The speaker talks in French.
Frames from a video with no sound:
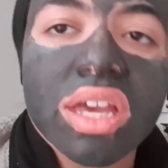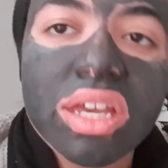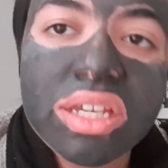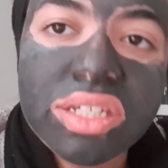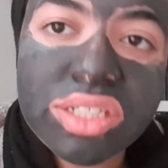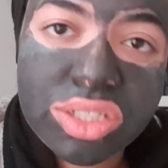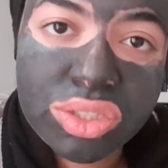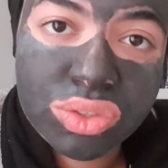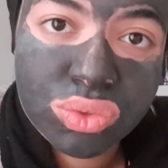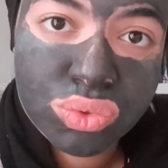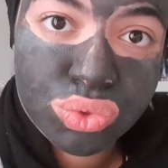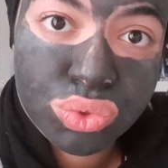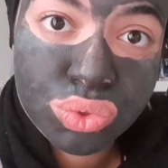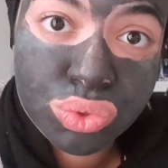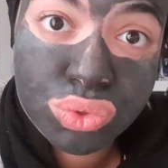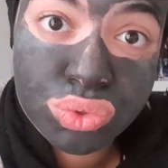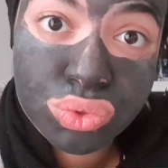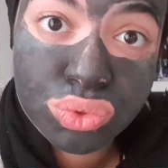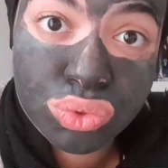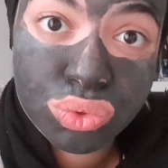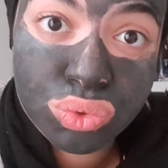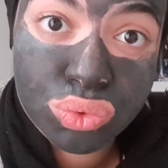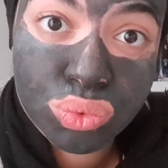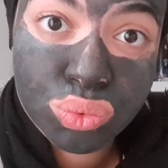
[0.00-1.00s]
J'ai toujours eu
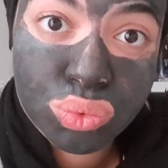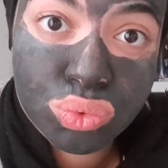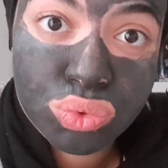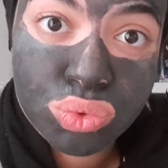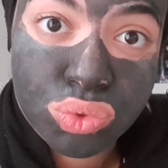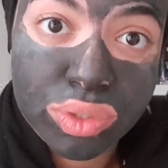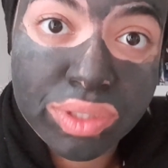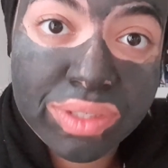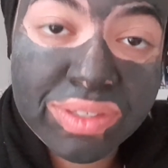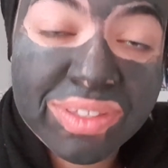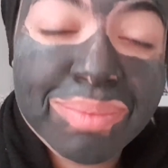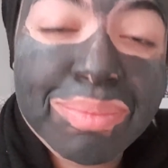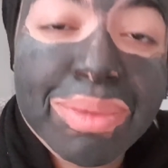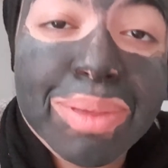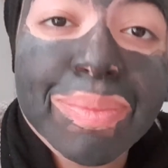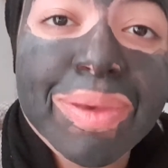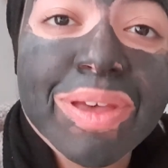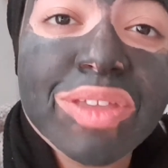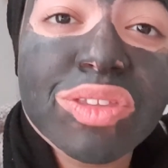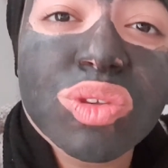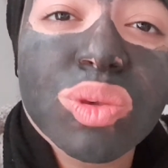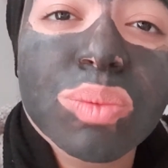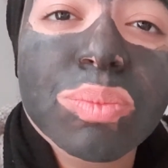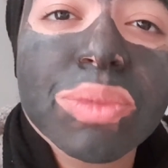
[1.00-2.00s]
ce don, je laissais mes
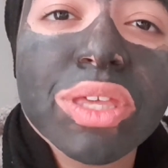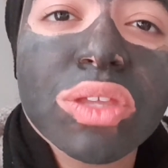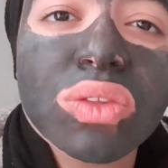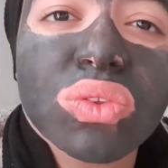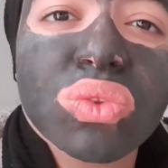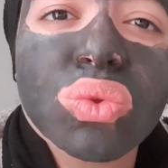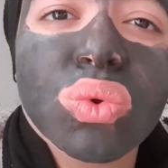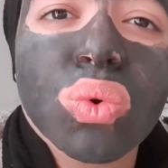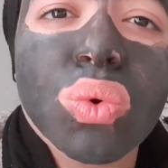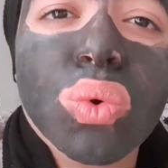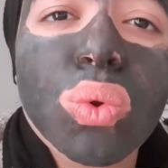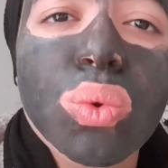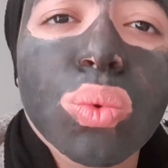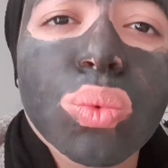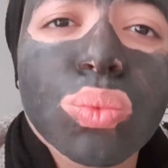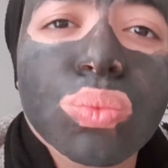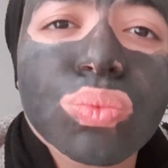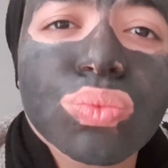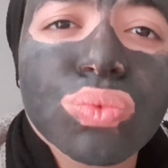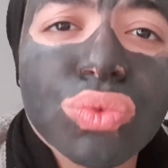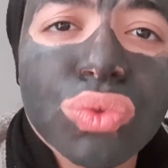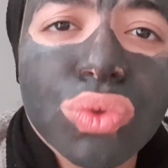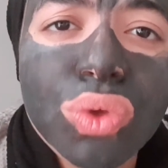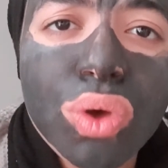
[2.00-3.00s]
masques bien trop
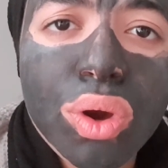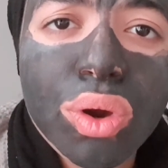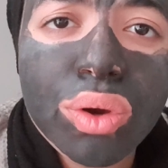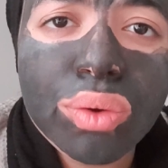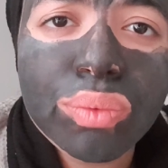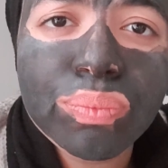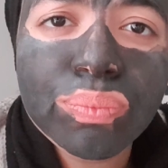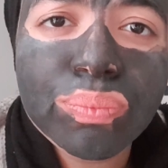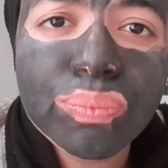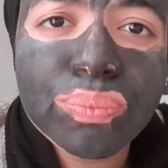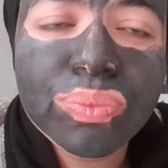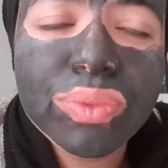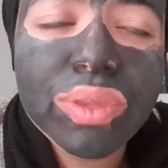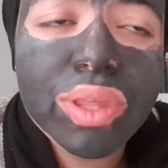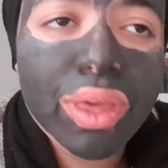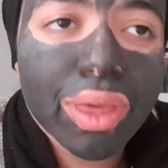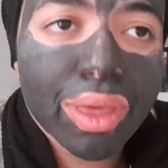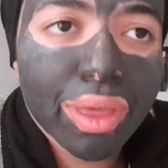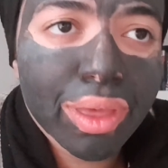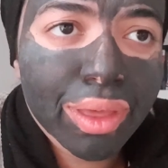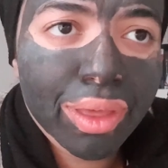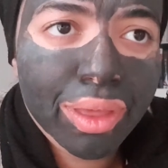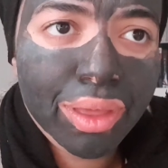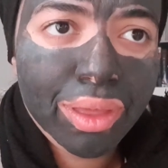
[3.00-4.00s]
longtemps.
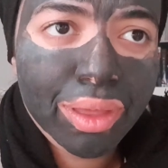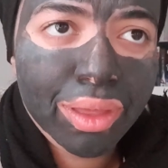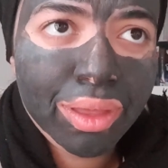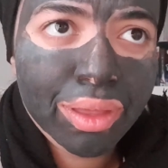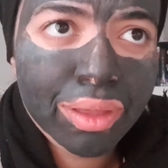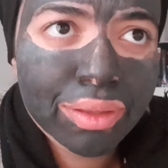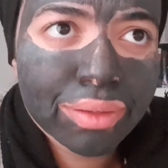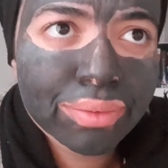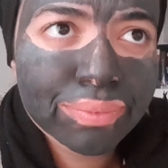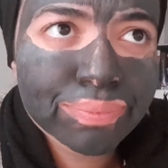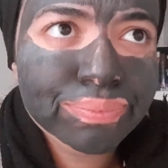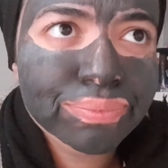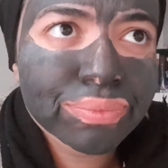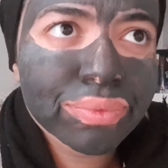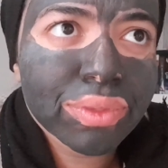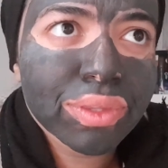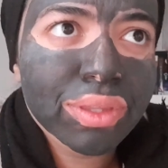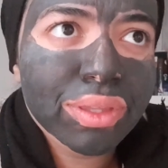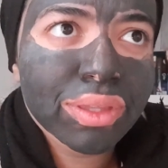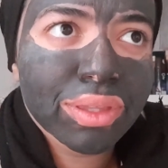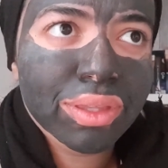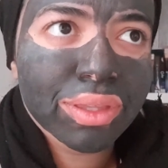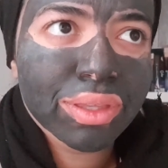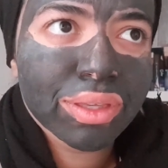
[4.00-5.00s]
Hein
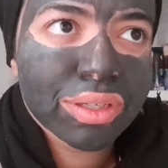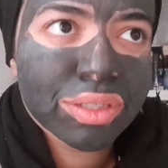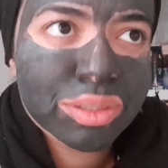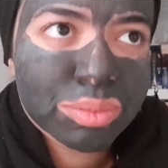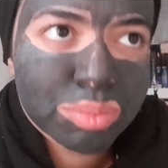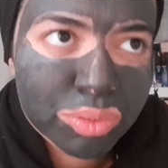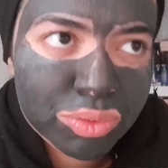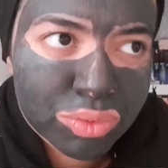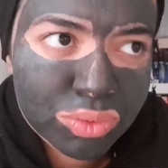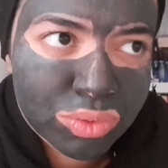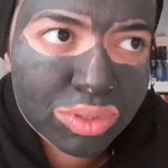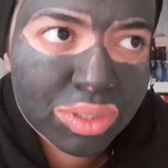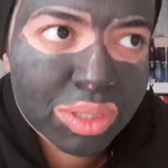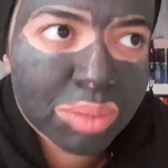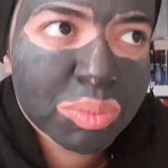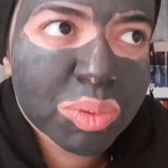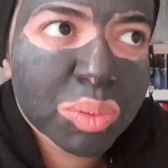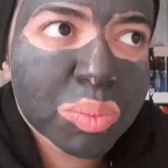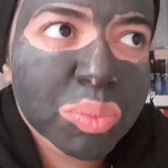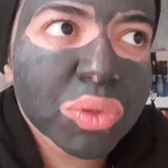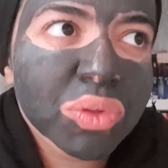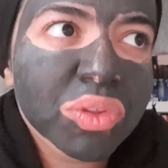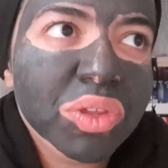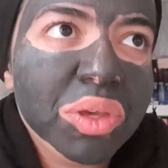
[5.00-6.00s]
Et je pense que c'est un
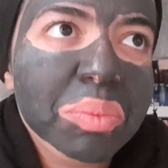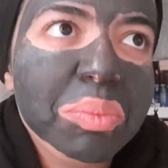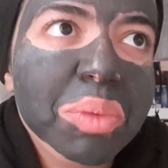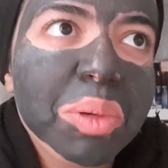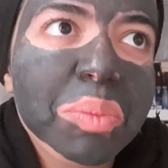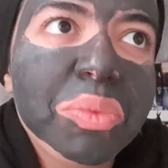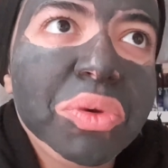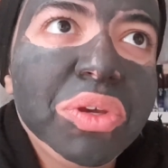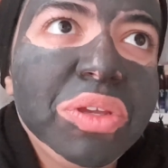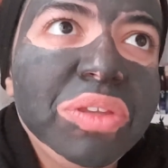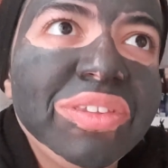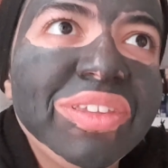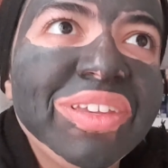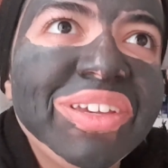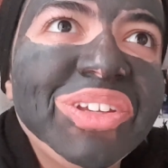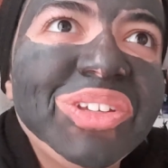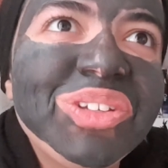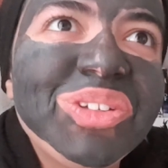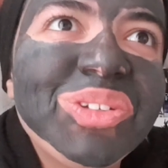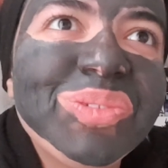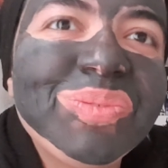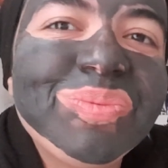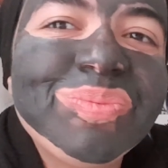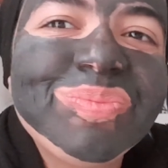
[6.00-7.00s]
peu pour ça que ma peau est
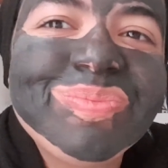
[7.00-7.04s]
sèche.